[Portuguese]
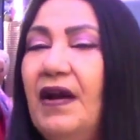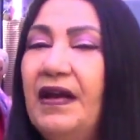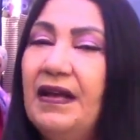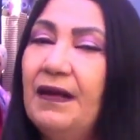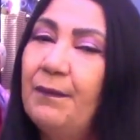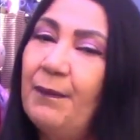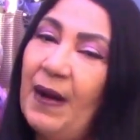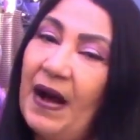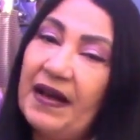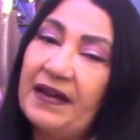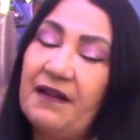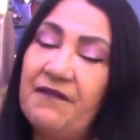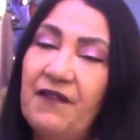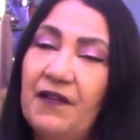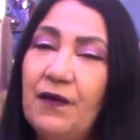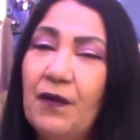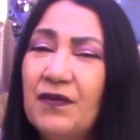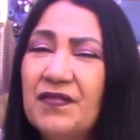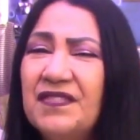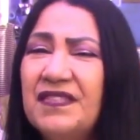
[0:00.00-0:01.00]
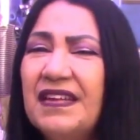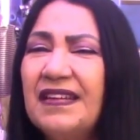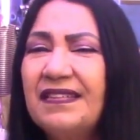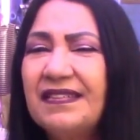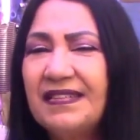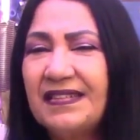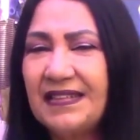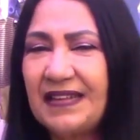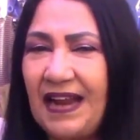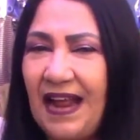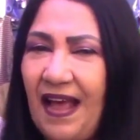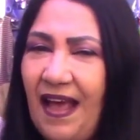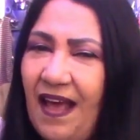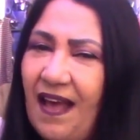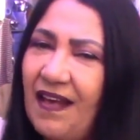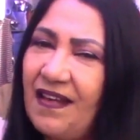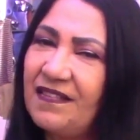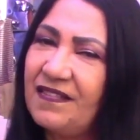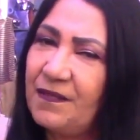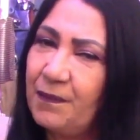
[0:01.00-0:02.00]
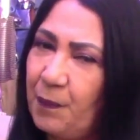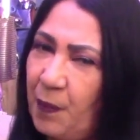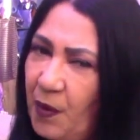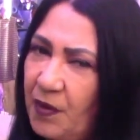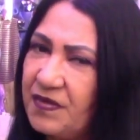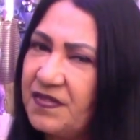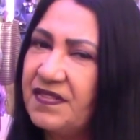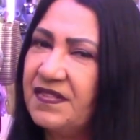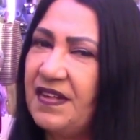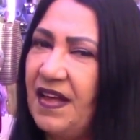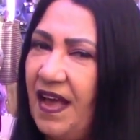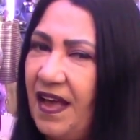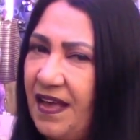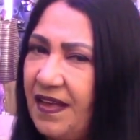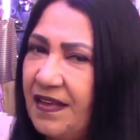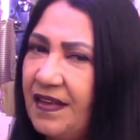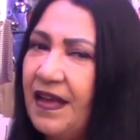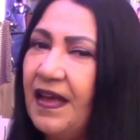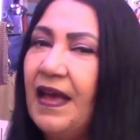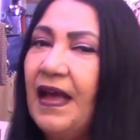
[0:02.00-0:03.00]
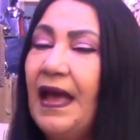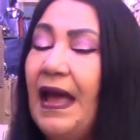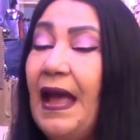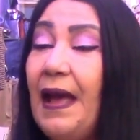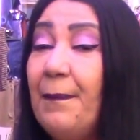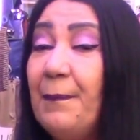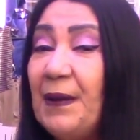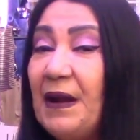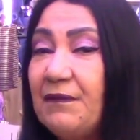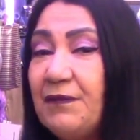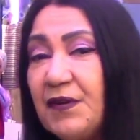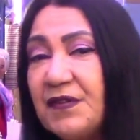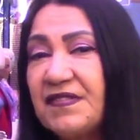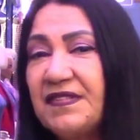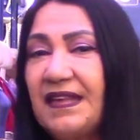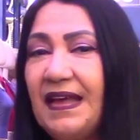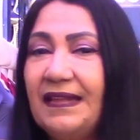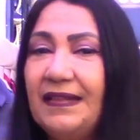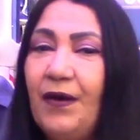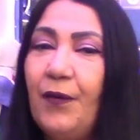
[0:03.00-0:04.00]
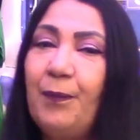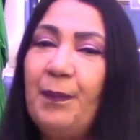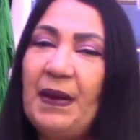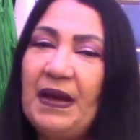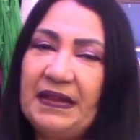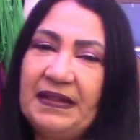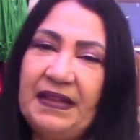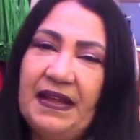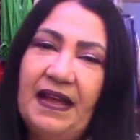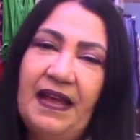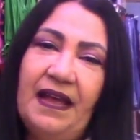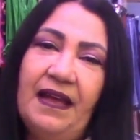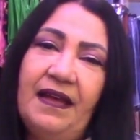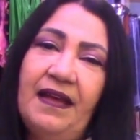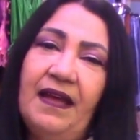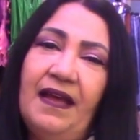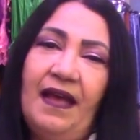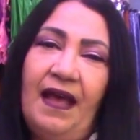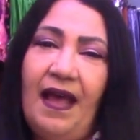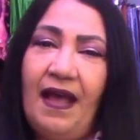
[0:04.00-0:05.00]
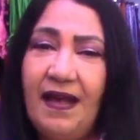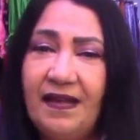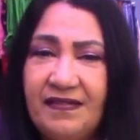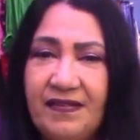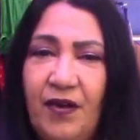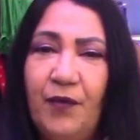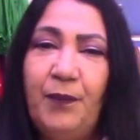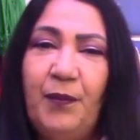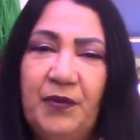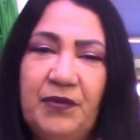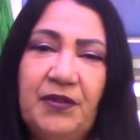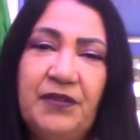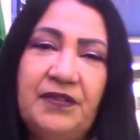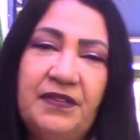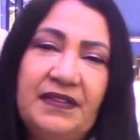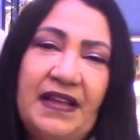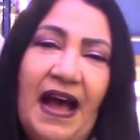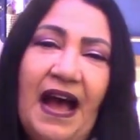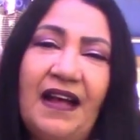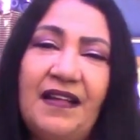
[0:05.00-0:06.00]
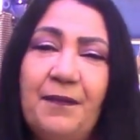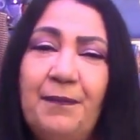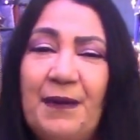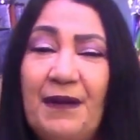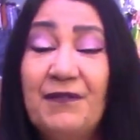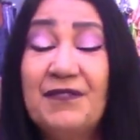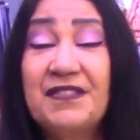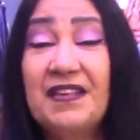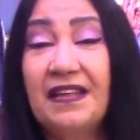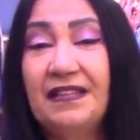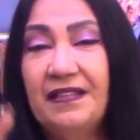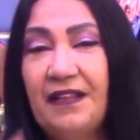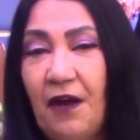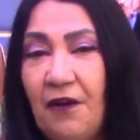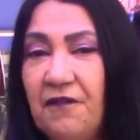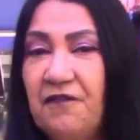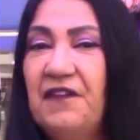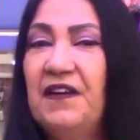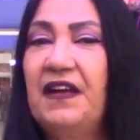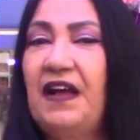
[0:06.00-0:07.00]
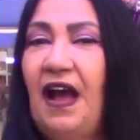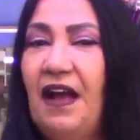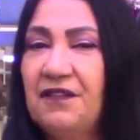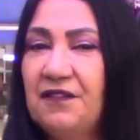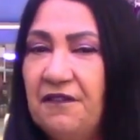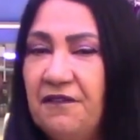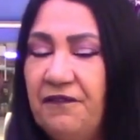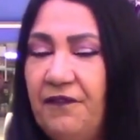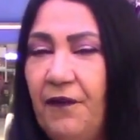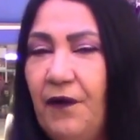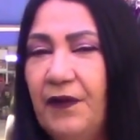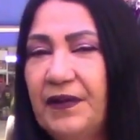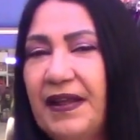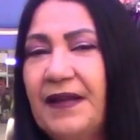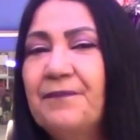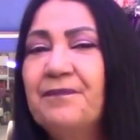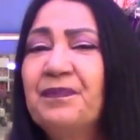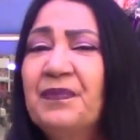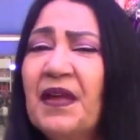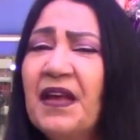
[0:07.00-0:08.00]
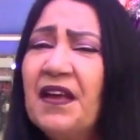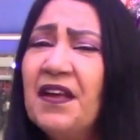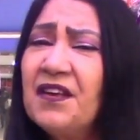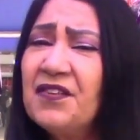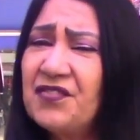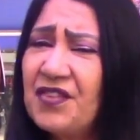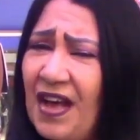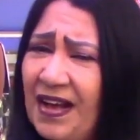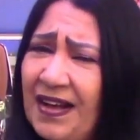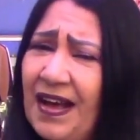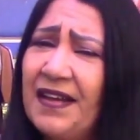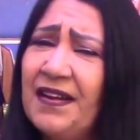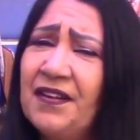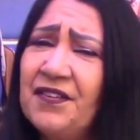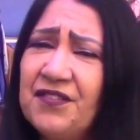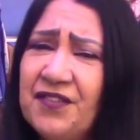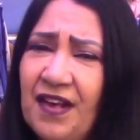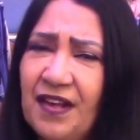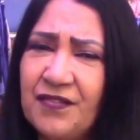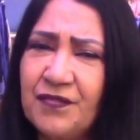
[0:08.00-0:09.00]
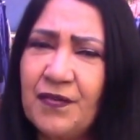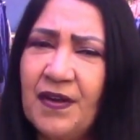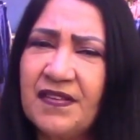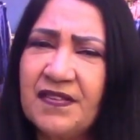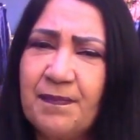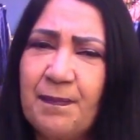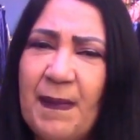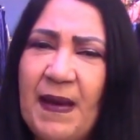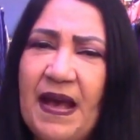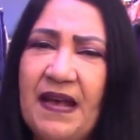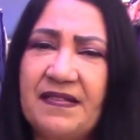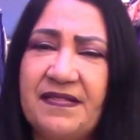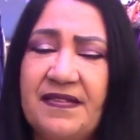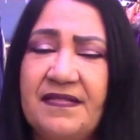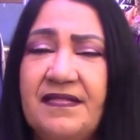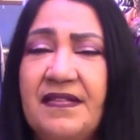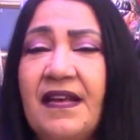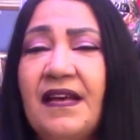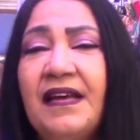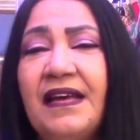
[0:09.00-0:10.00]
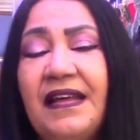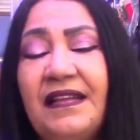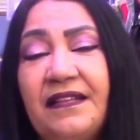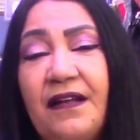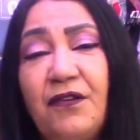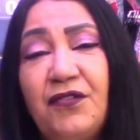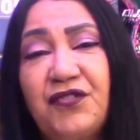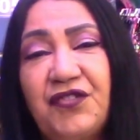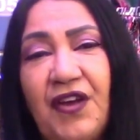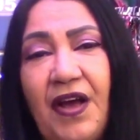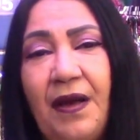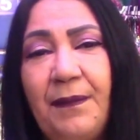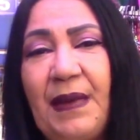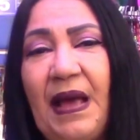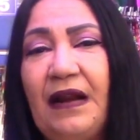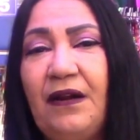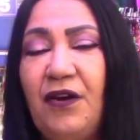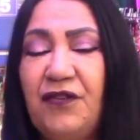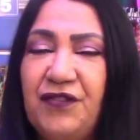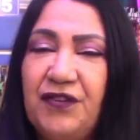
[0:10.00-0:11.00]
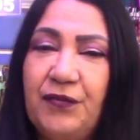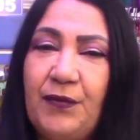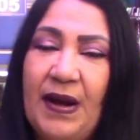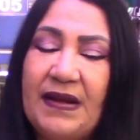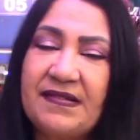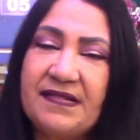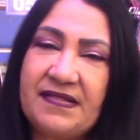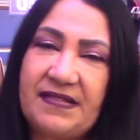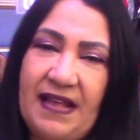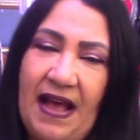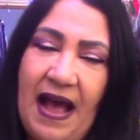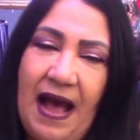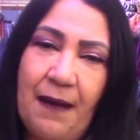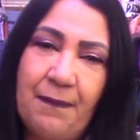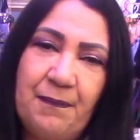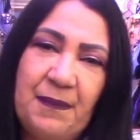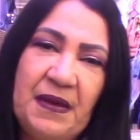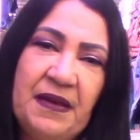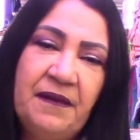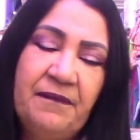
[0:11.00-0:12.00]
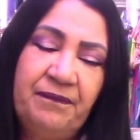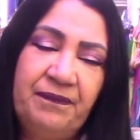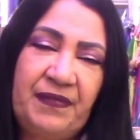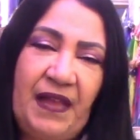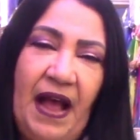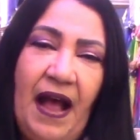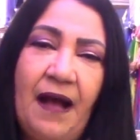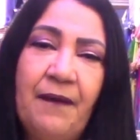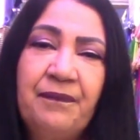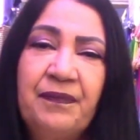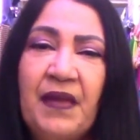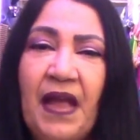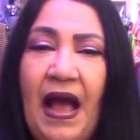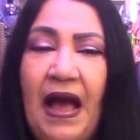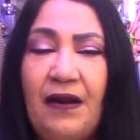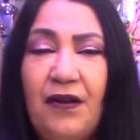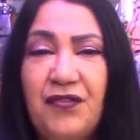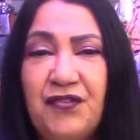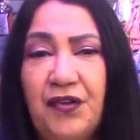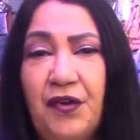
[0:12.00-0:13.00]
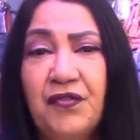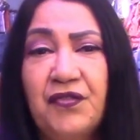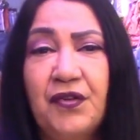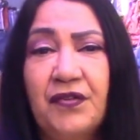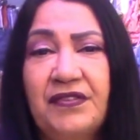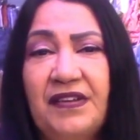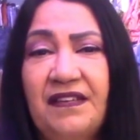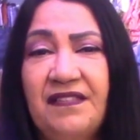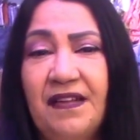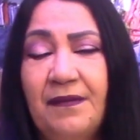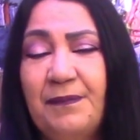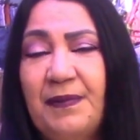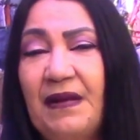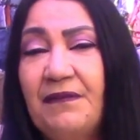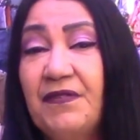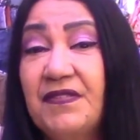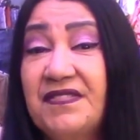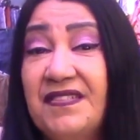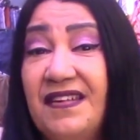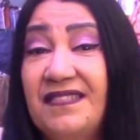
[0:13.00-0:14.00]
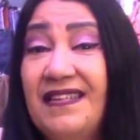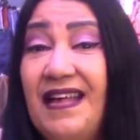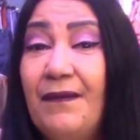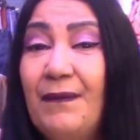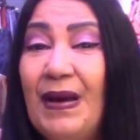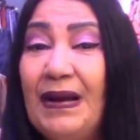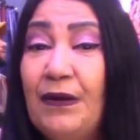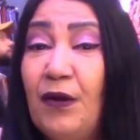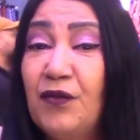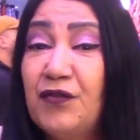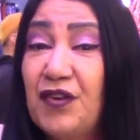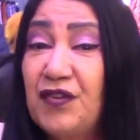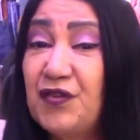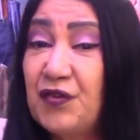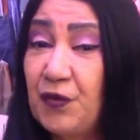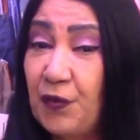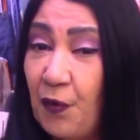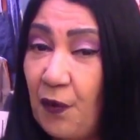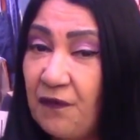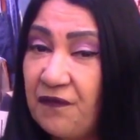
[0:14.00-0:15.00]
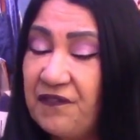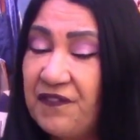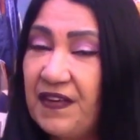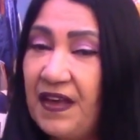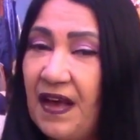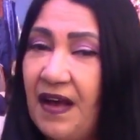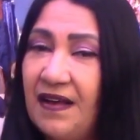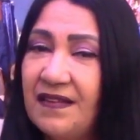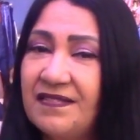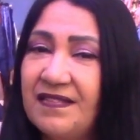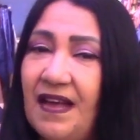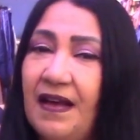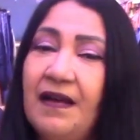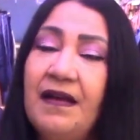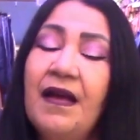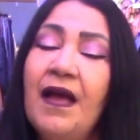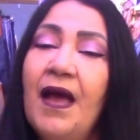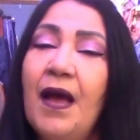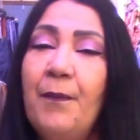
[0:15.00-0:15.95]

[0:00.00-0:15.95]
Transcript: aí maravilhoso de 3 por 100 é para você não perder essa oportunidade, para você não ficar de fora e já garantir as suas peças. Então chame a loja no WhatsApp, tá? A loja que eu estou trazendo para vocês é uma loja de confiança.